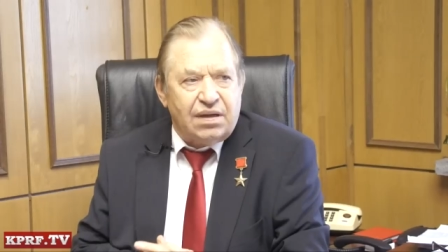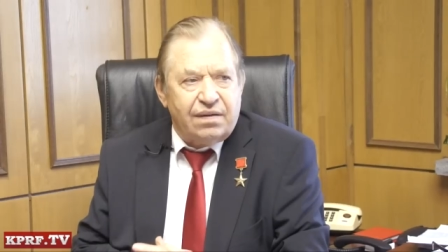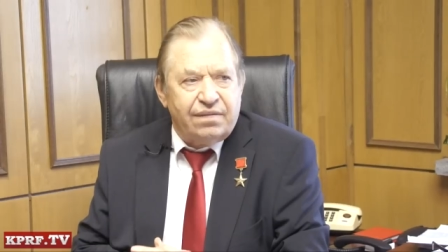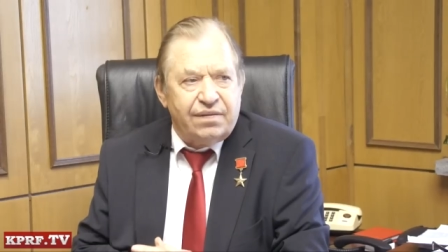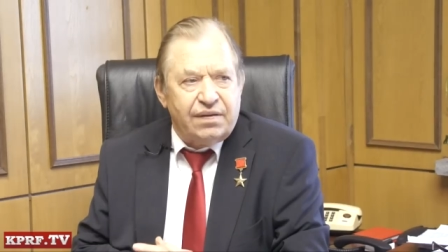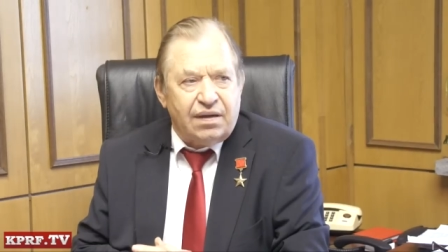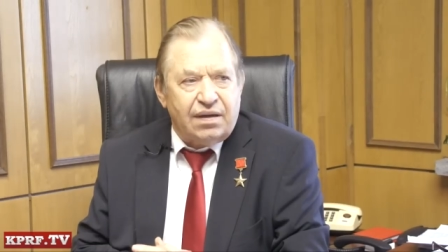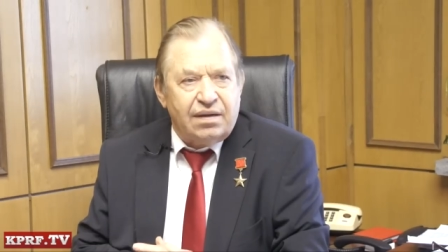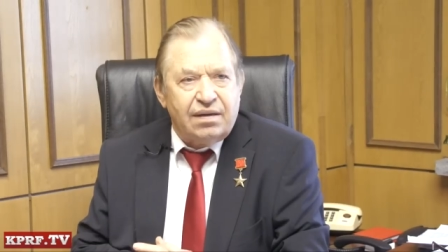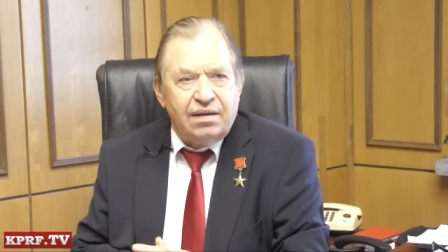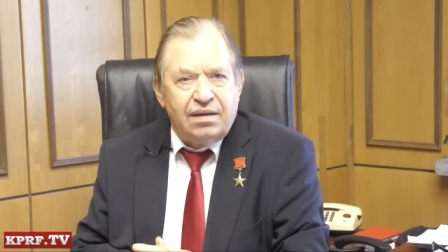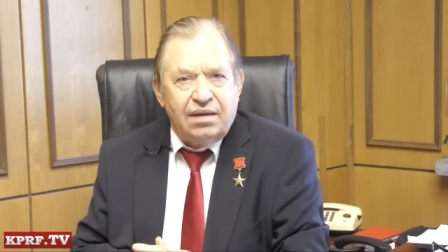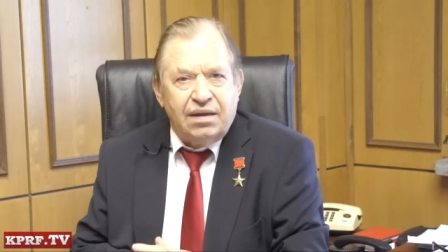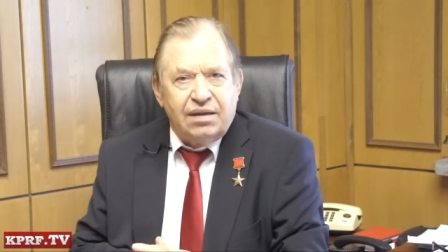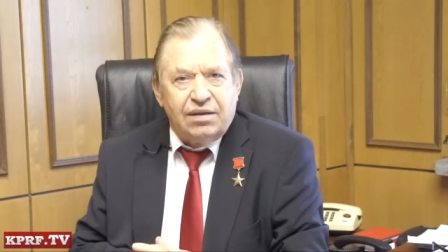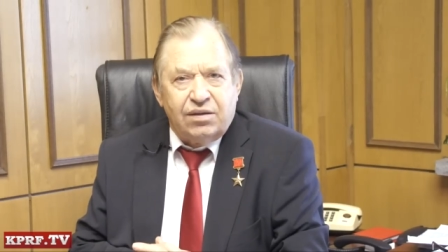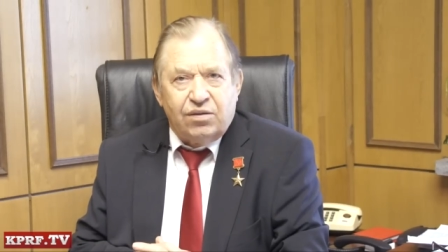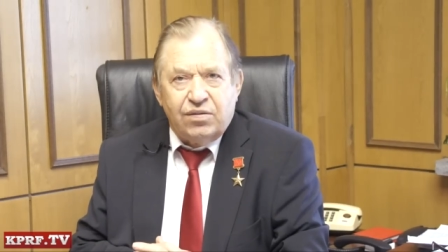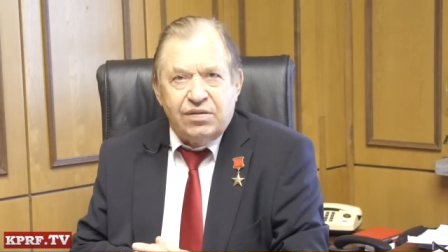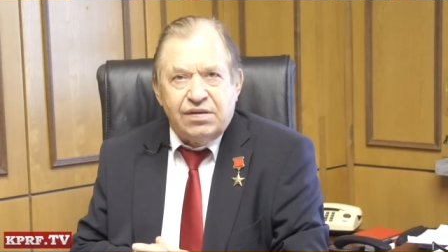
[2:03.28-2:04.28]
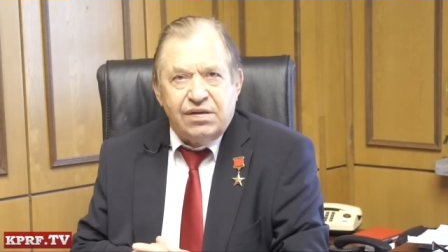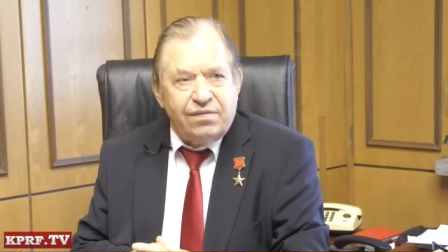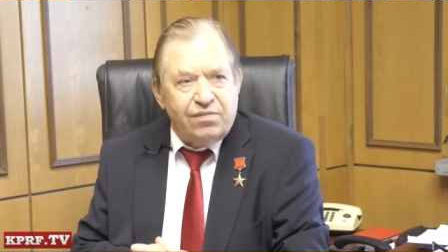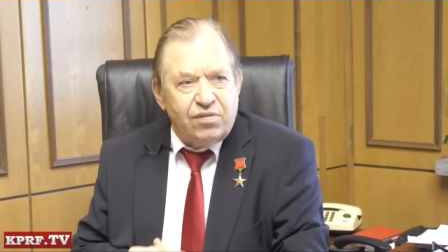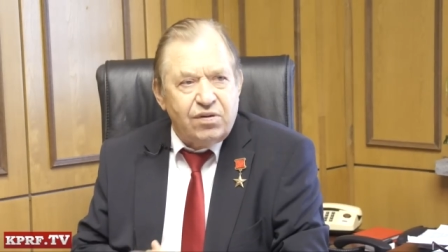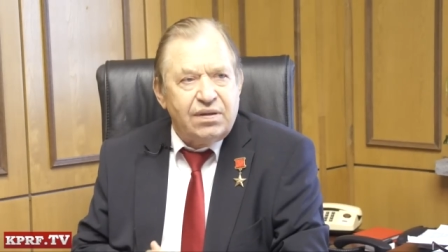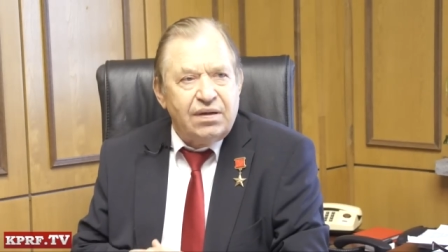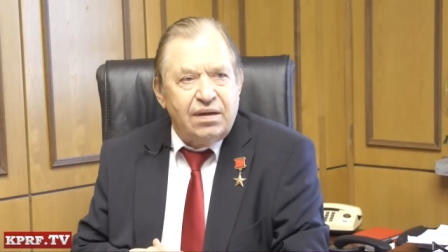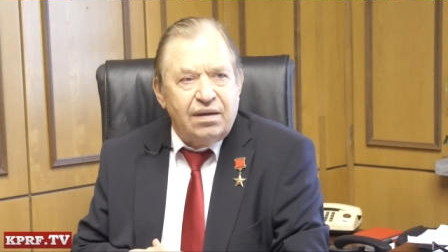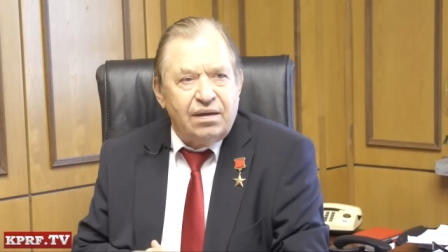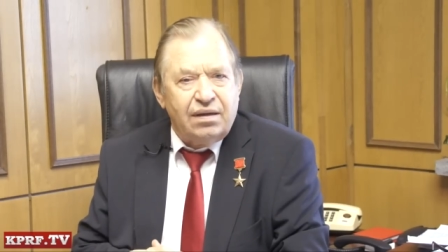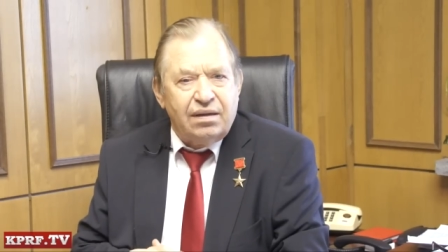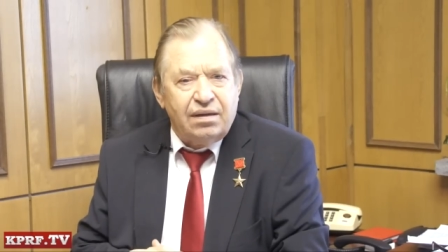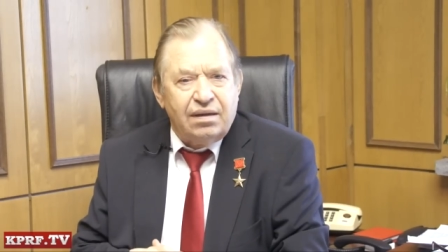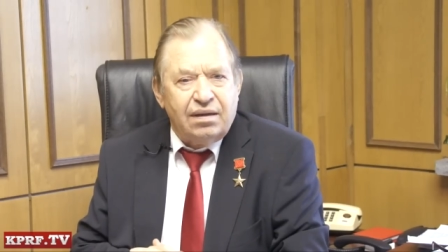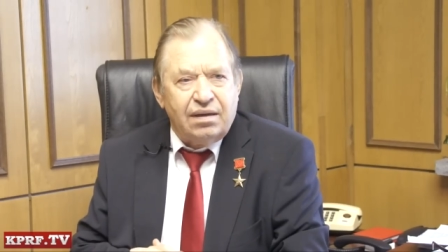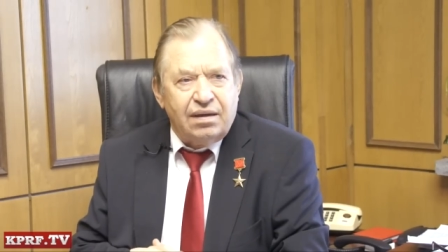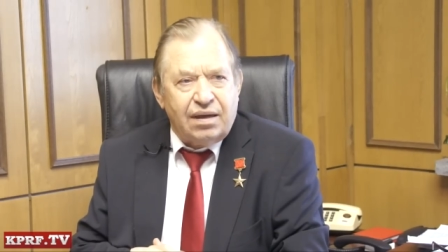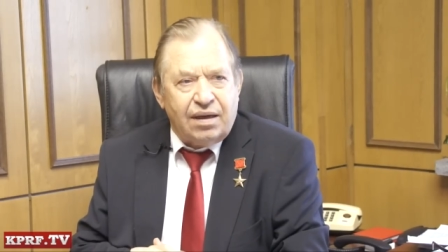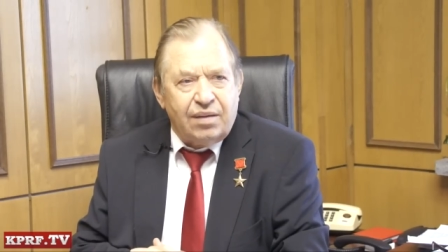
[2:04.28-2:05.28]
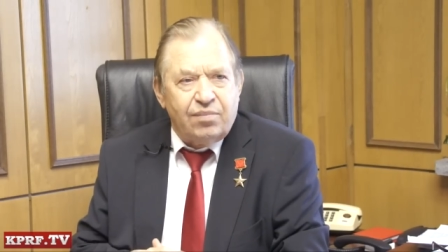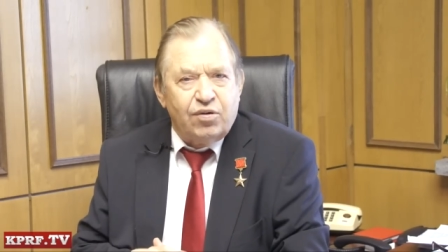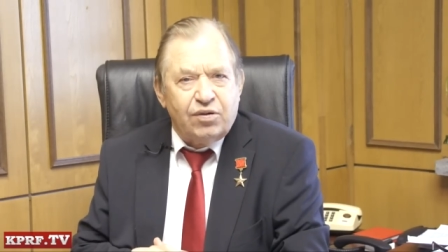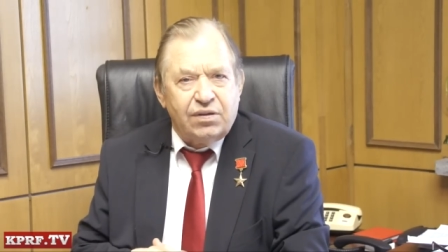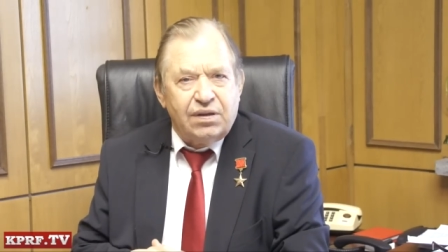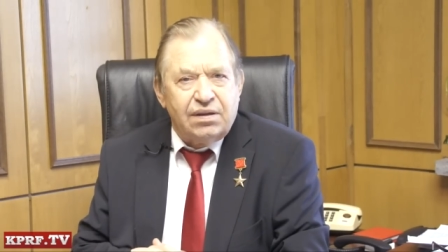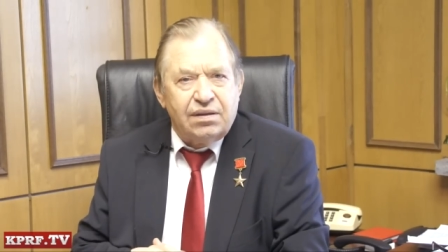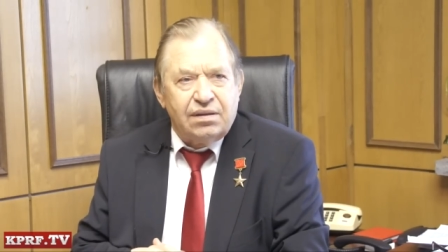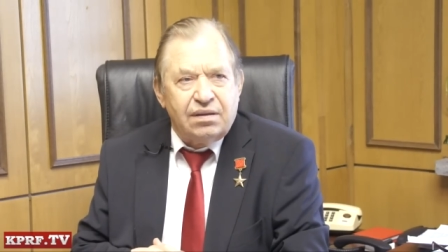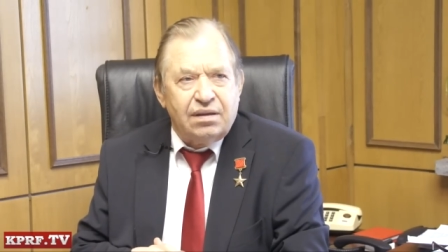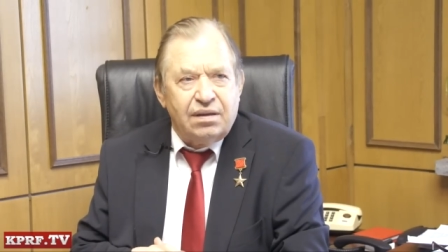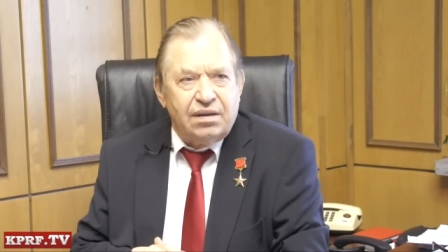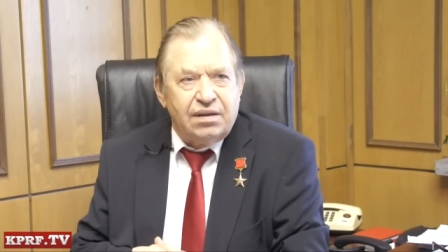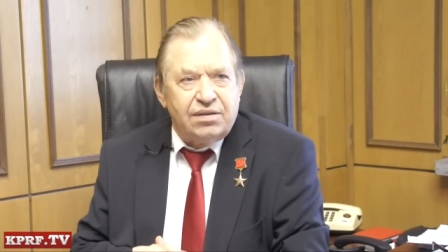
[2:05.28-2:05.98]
человек, то сегодня работает